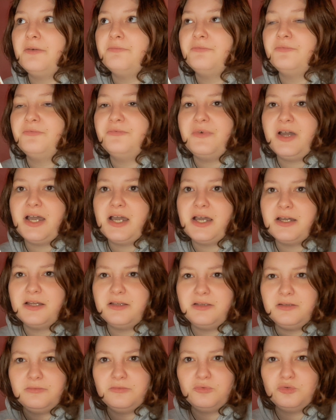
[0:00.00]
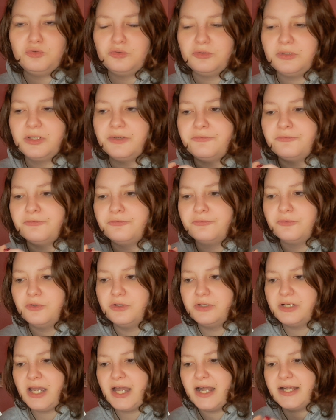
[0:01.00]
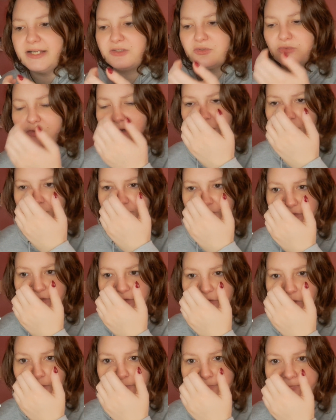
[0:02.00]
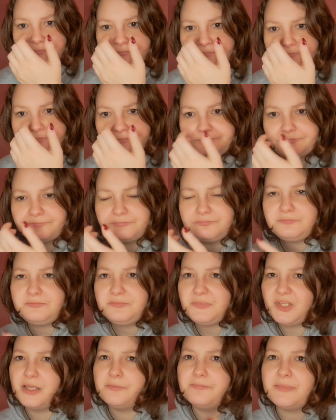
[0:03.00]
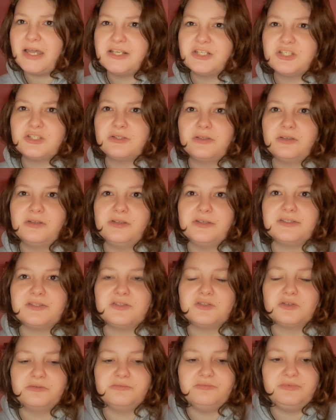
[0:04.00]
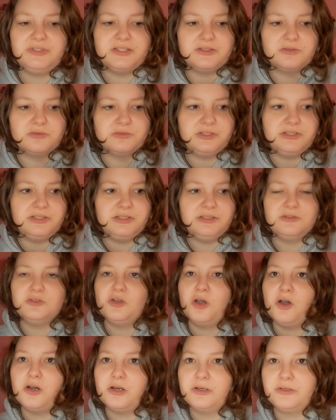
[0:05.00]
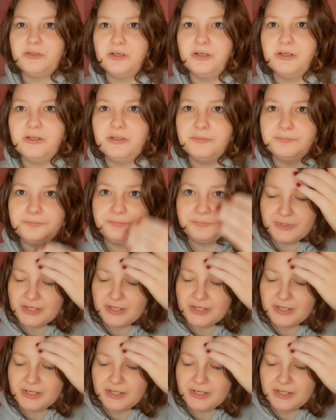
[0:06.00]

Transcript: war oder wurde halt so aufgenommen in manchen Situationen wie so die Tochter.